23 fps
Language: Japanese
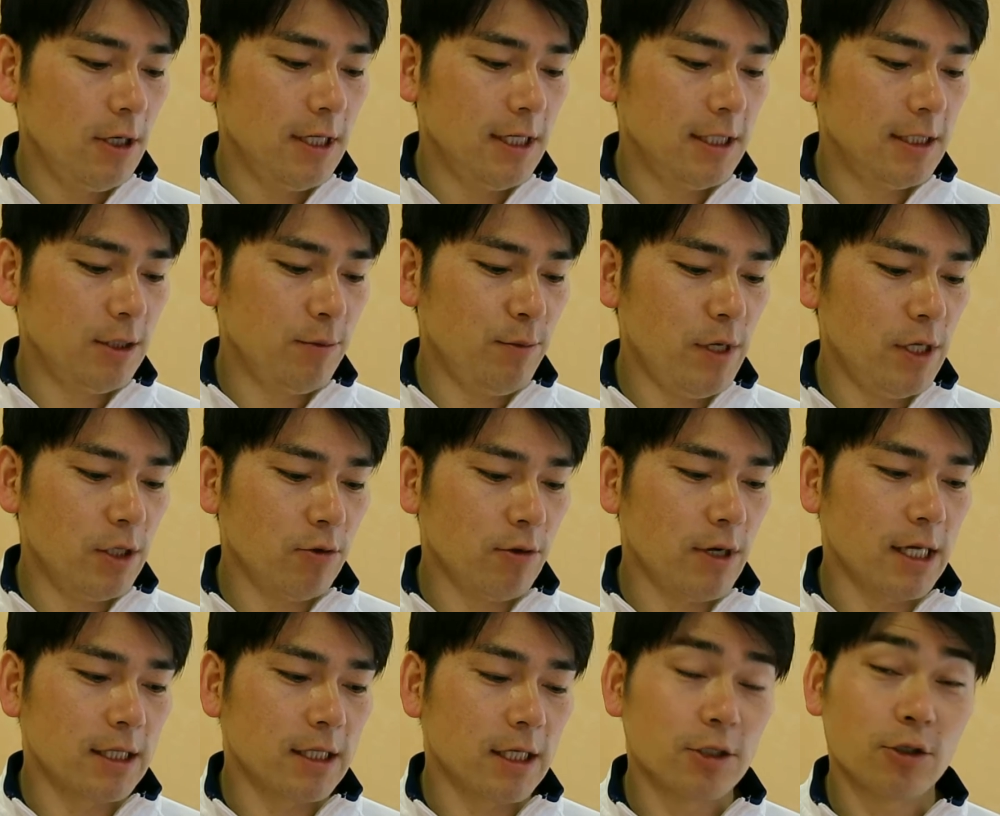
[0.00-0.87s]
説明
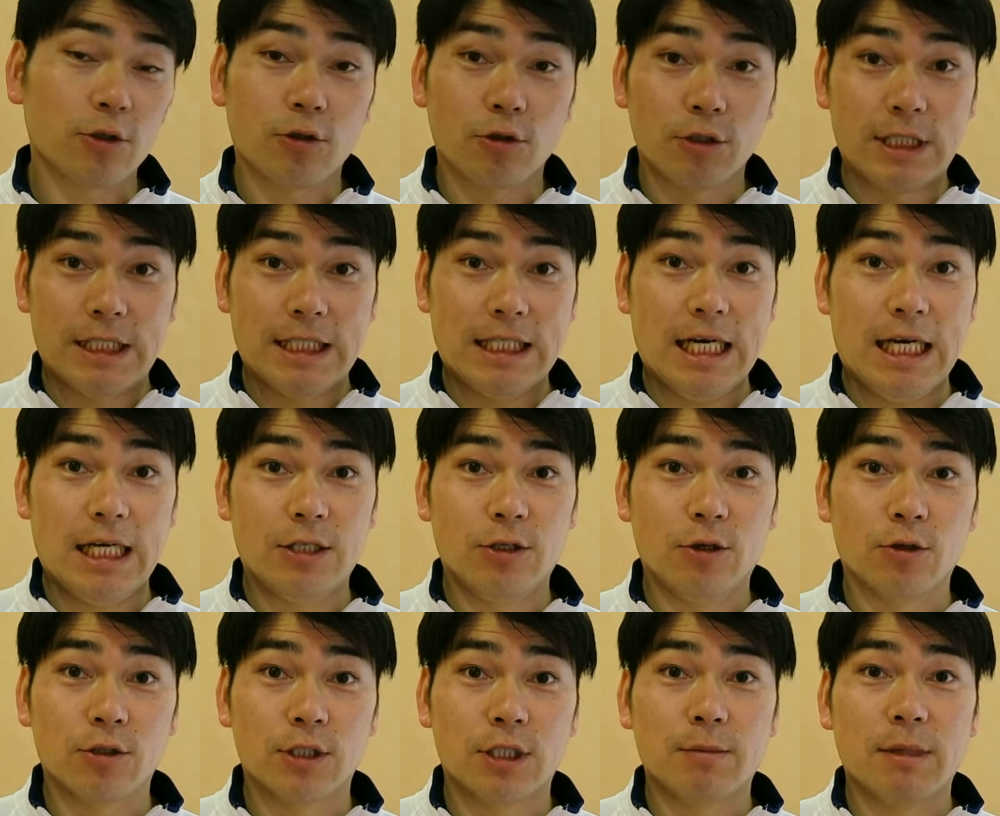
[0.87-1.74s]
とかやったらちょっと時間
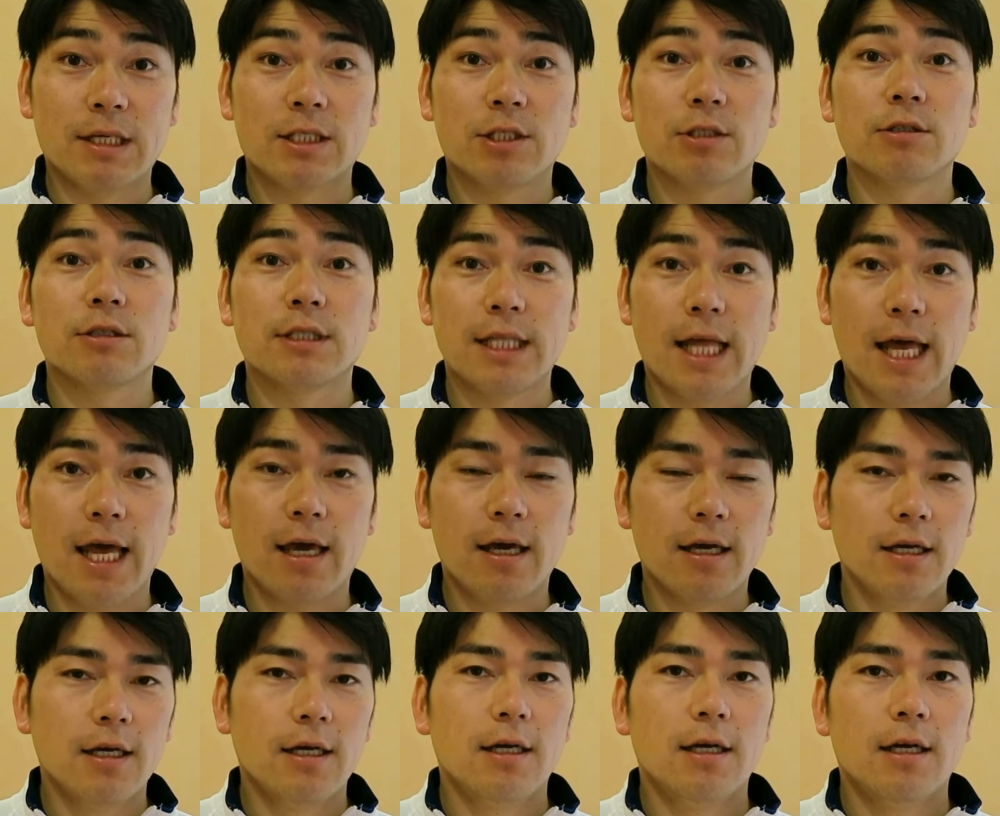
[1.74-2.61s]
要しますん
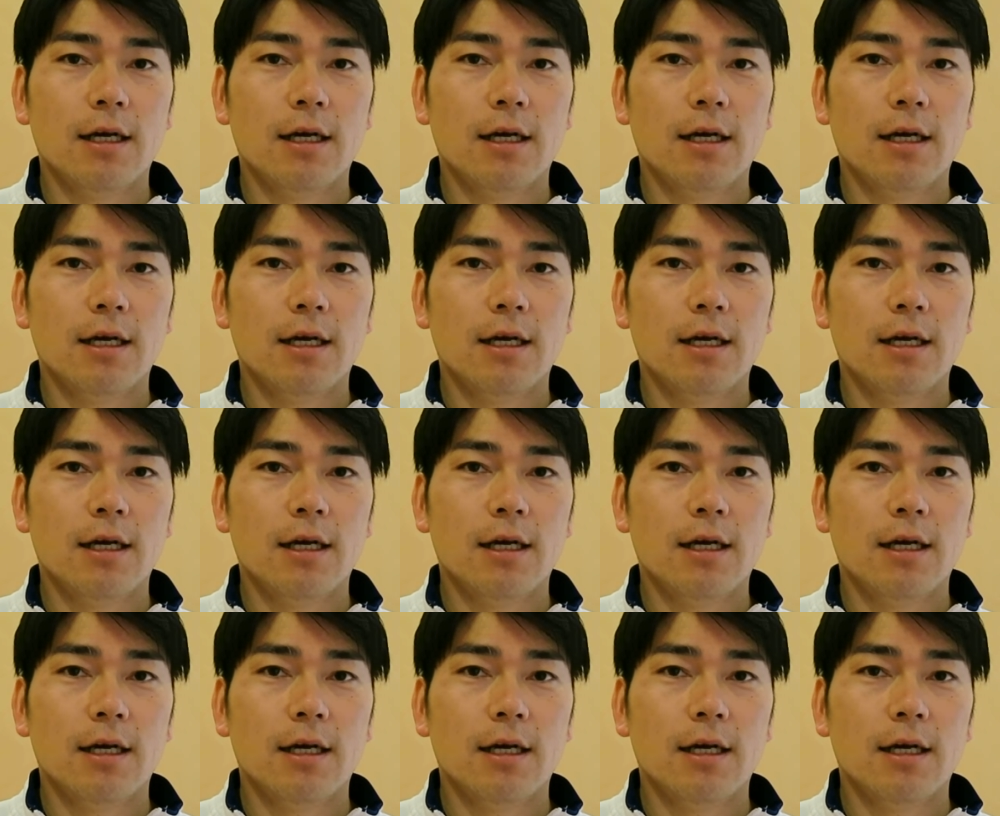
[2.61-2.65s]
で、